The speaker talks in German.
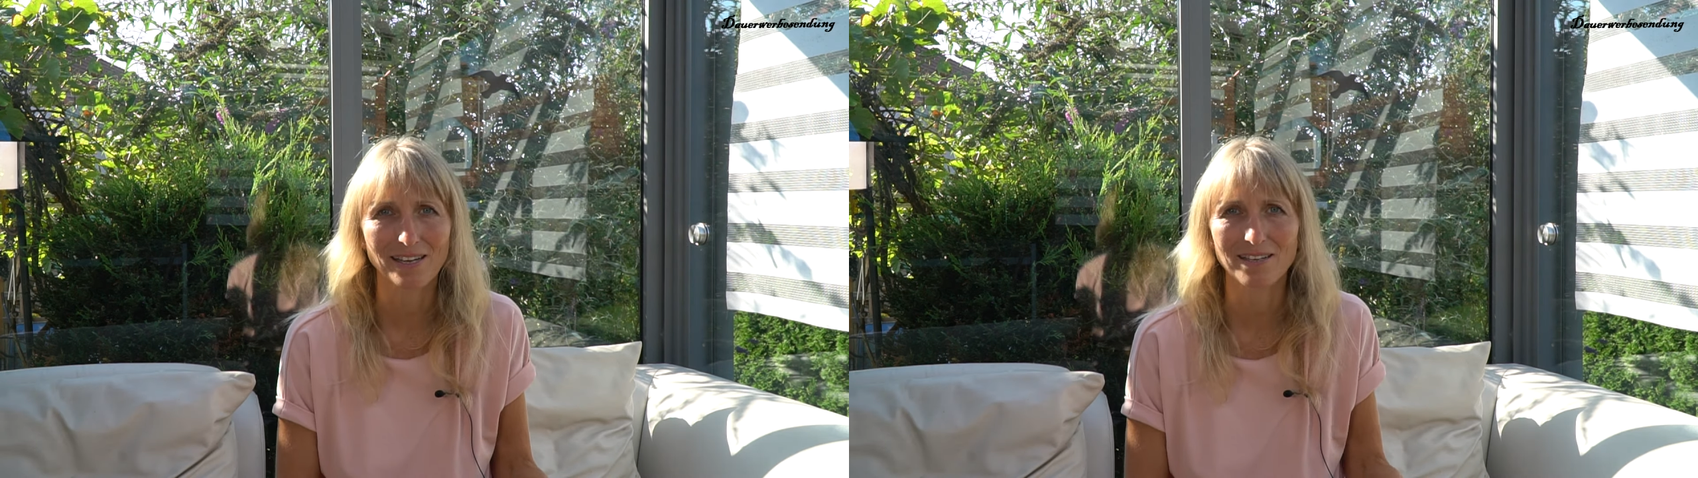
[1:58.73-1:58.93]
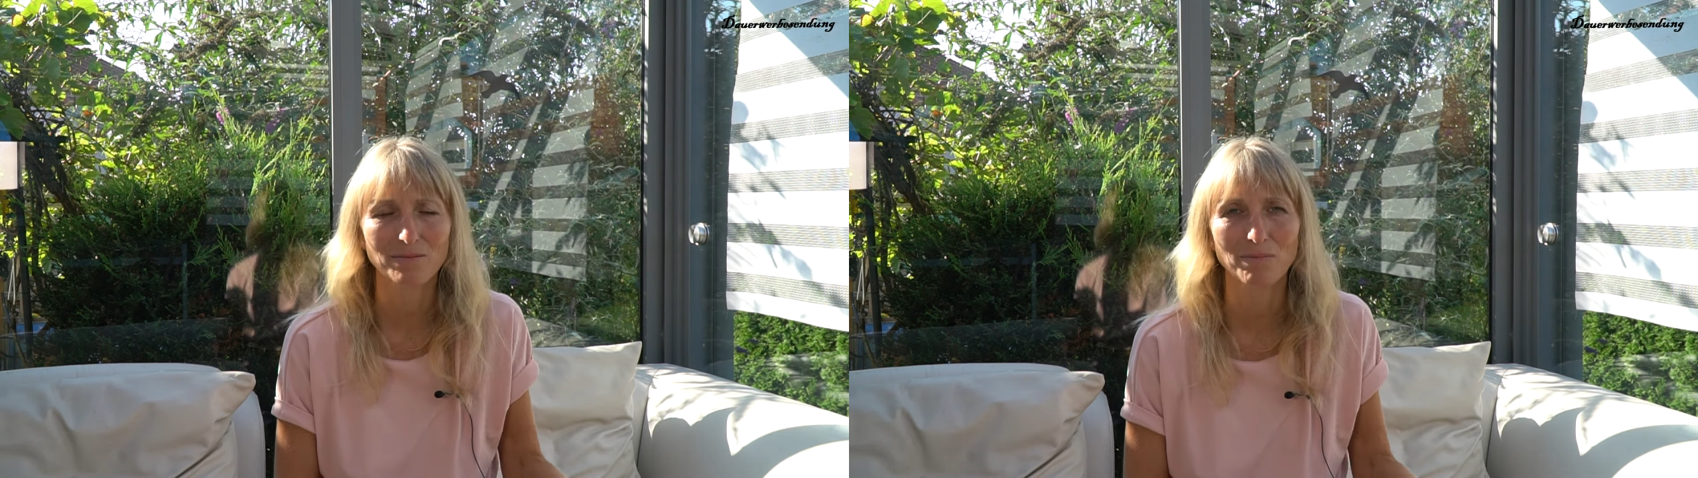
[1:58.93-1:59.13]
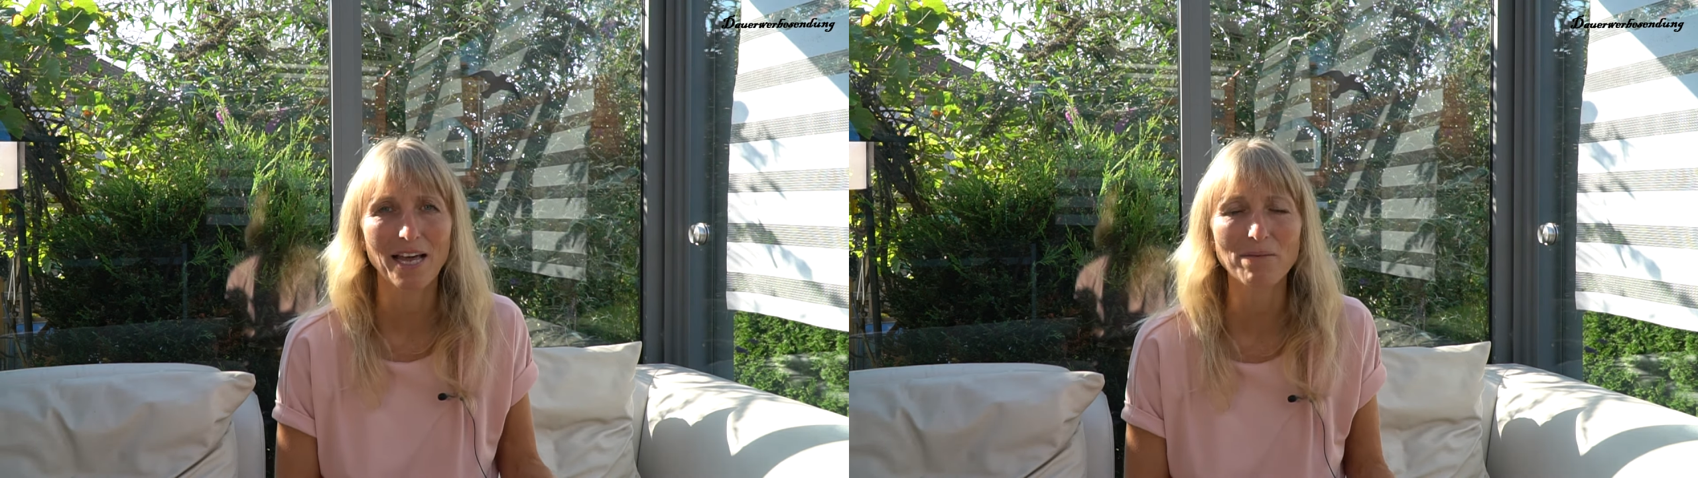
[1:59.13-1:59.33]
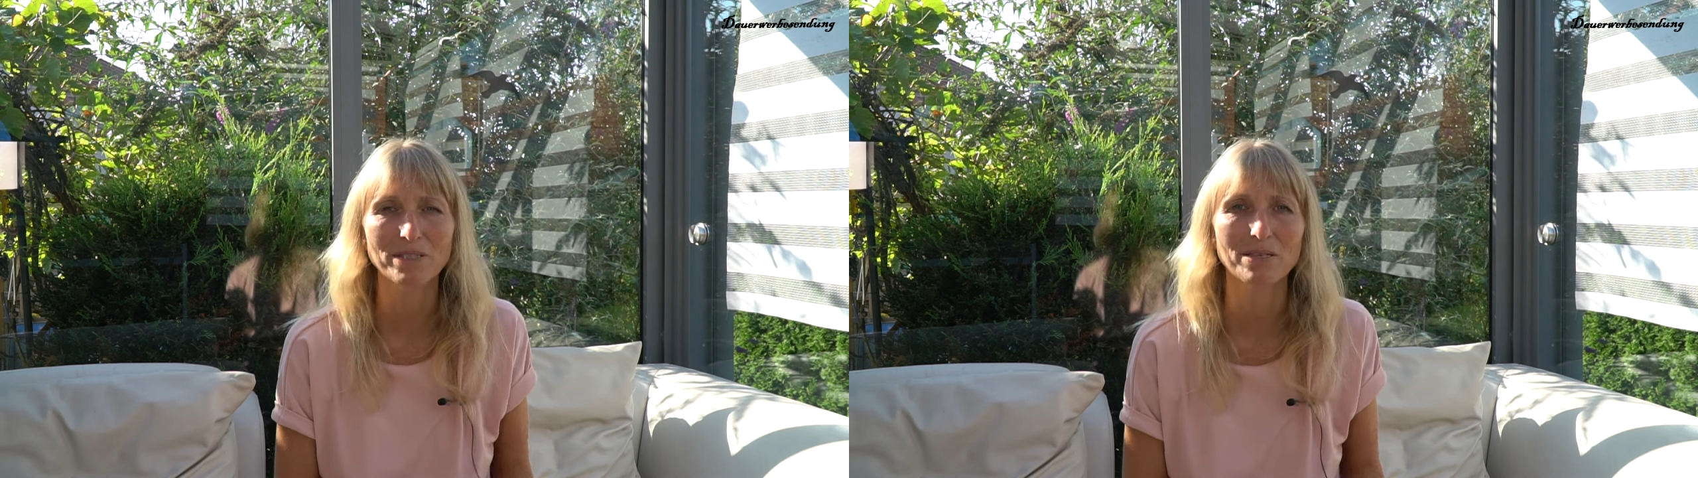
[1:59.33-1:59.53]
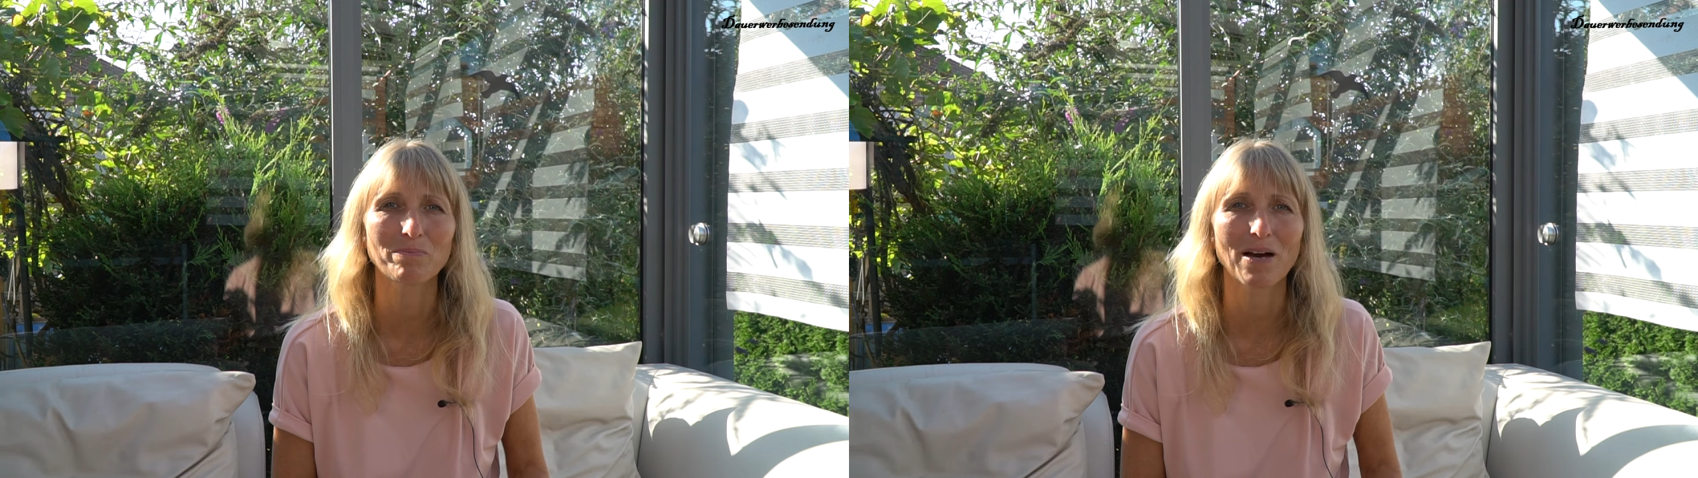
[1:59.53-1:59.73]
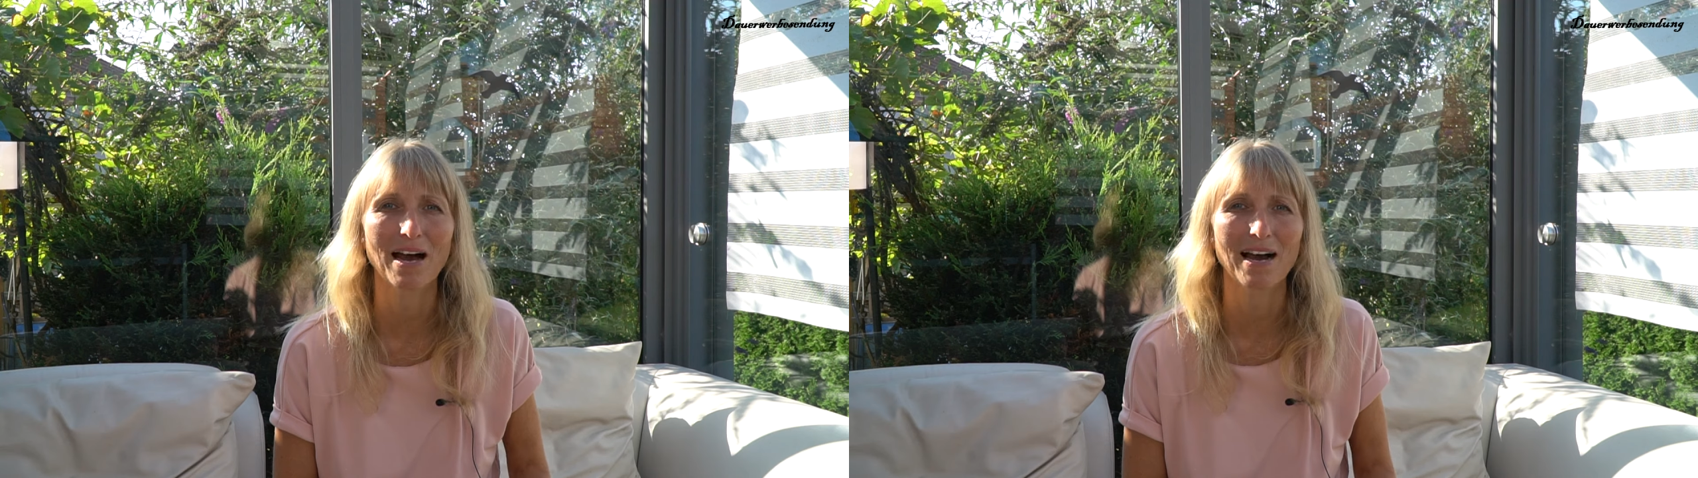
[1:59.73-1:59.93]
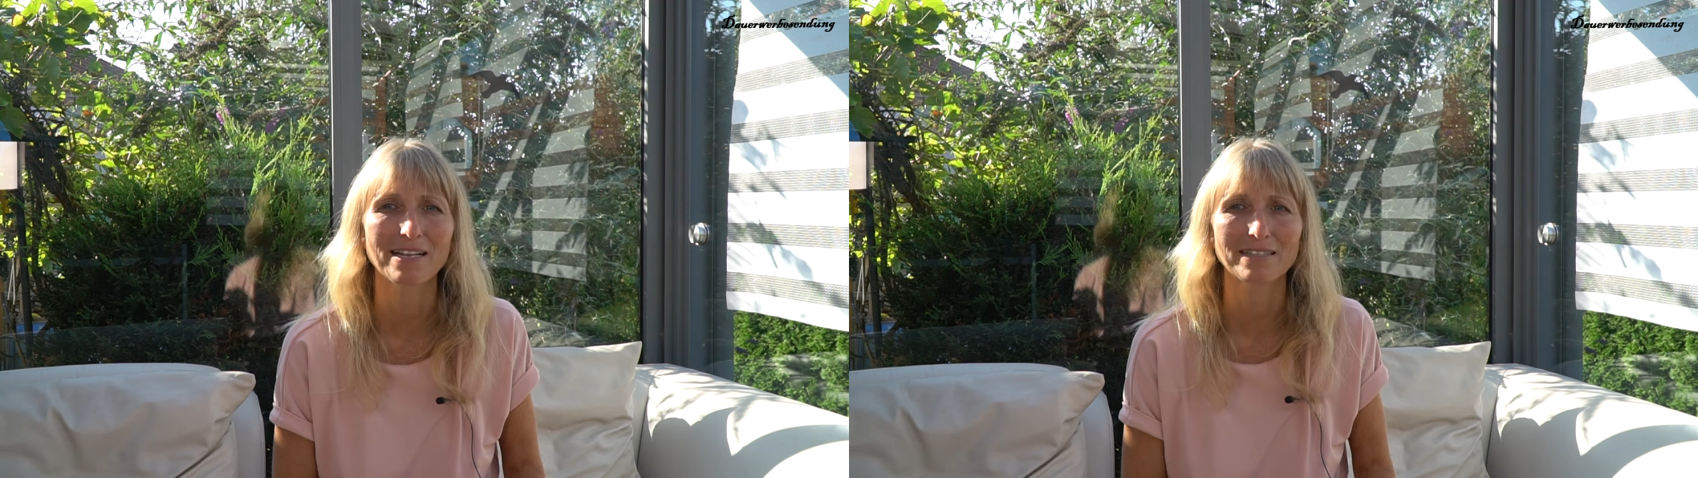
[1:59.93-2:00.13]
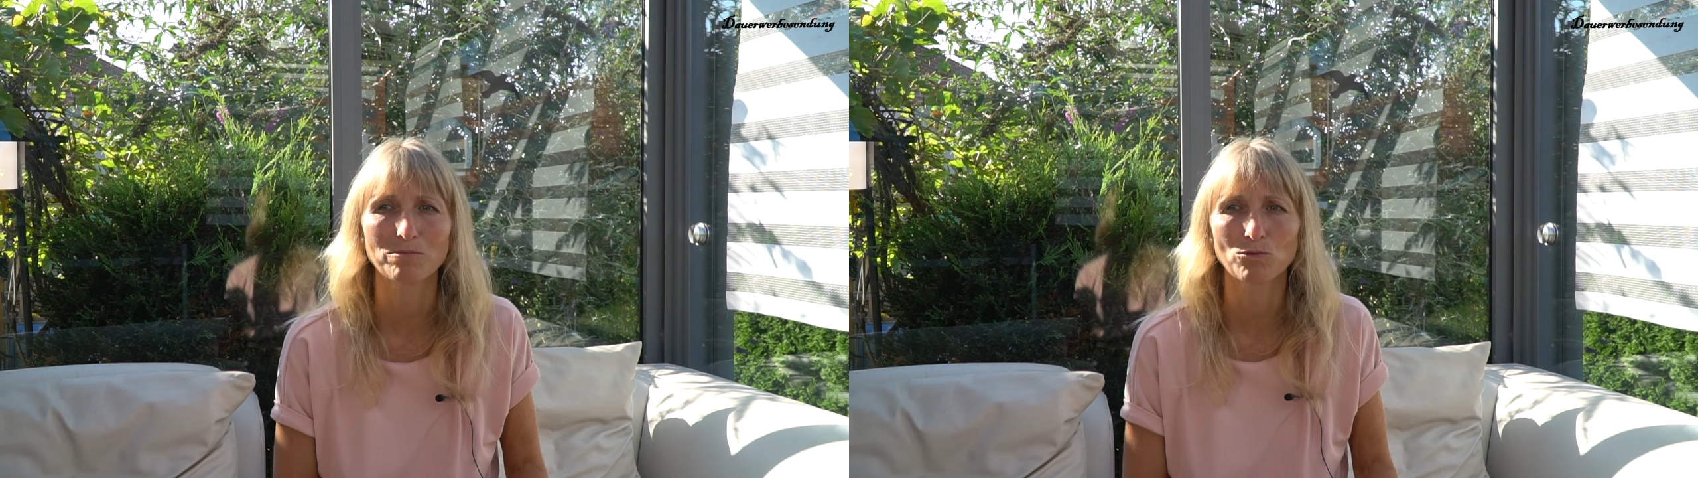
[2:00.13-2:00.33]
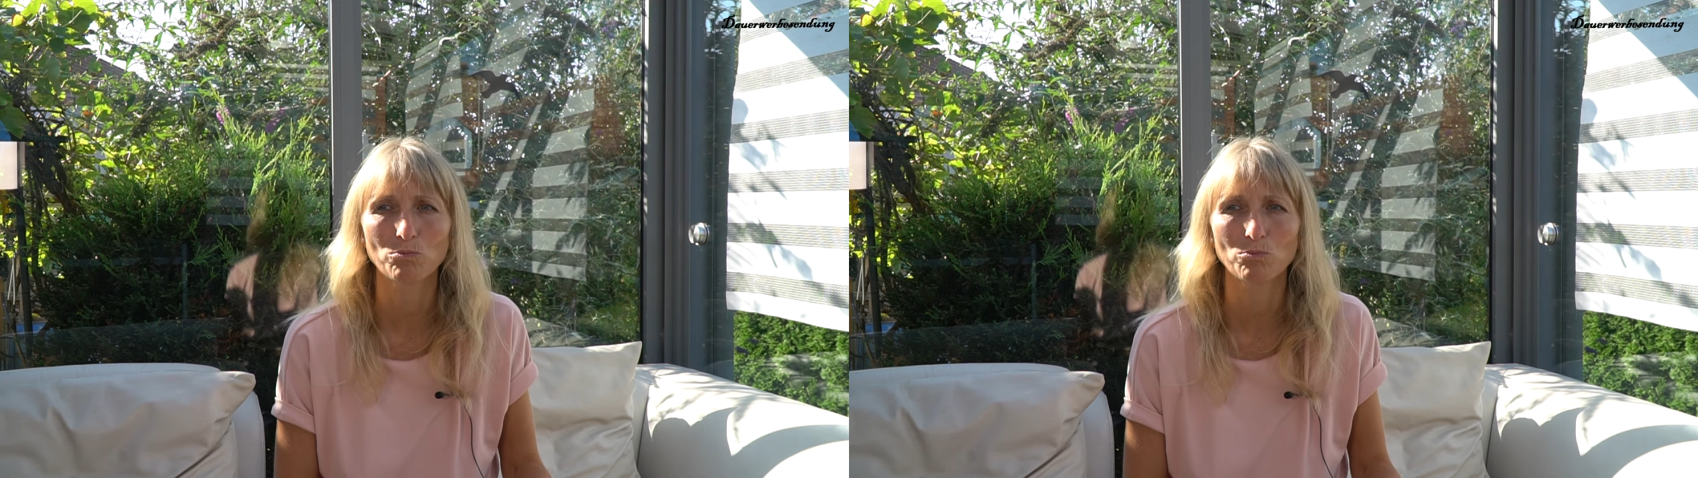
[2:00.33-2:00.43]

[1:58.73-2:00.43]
dann bleibt ihr bei altem.